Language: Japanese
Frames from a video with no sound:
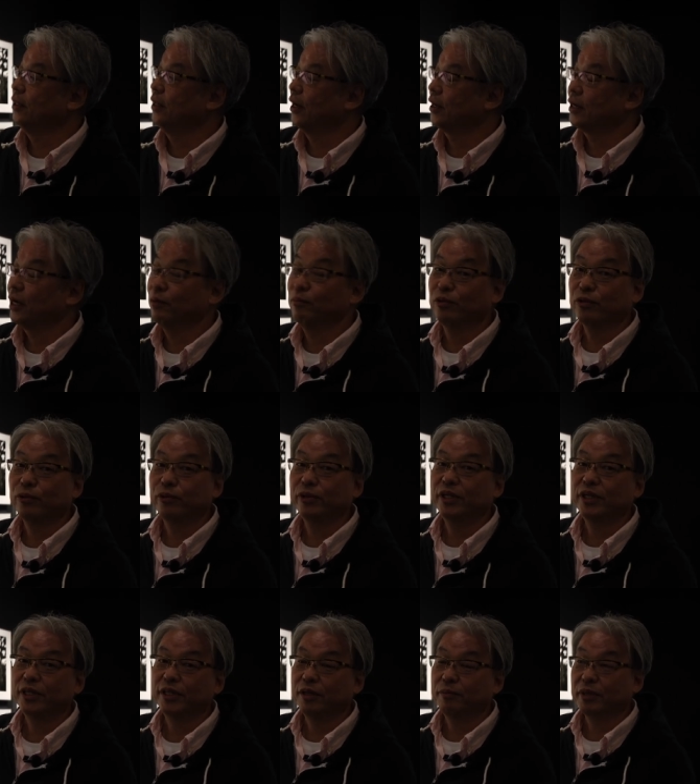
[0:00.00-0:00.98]
何回も撮
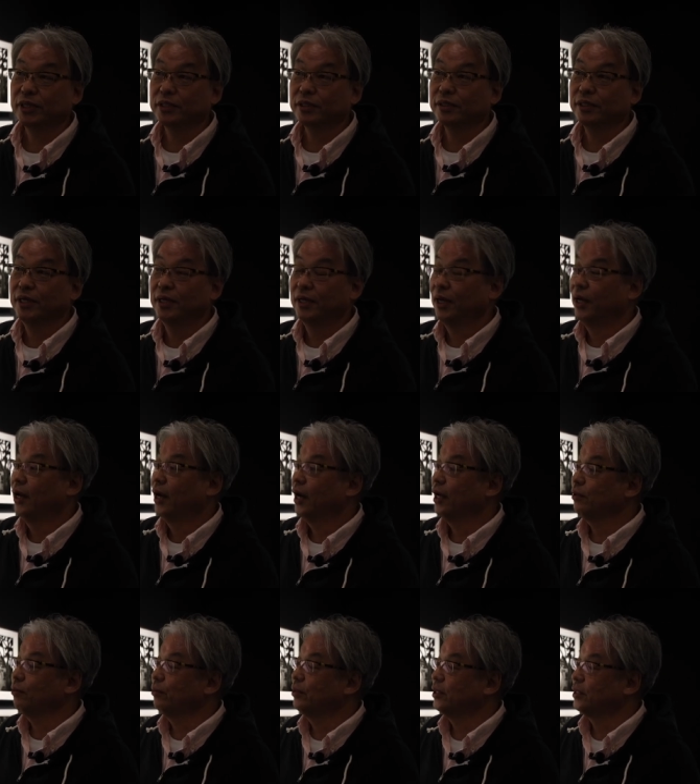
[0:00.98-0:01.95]
りに行ってます。
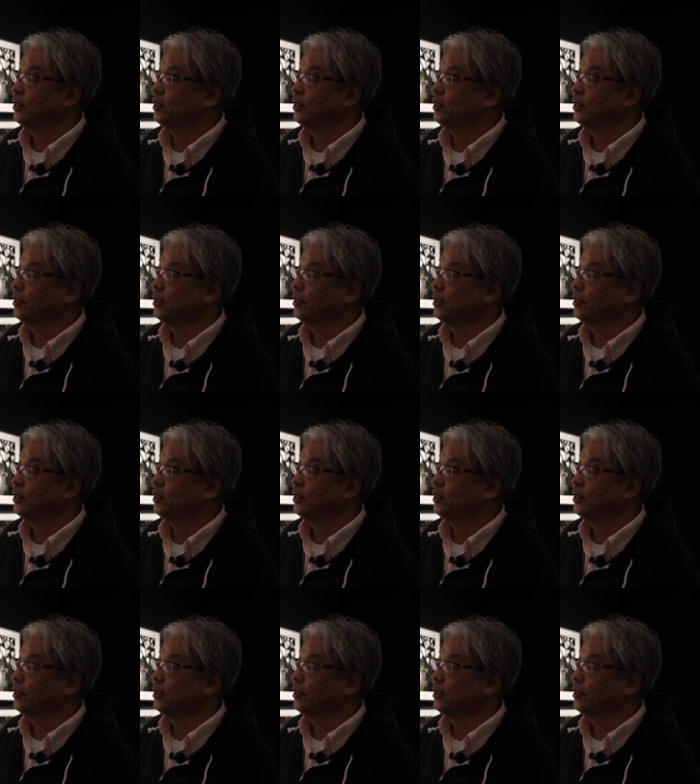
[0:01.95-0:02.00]
あとで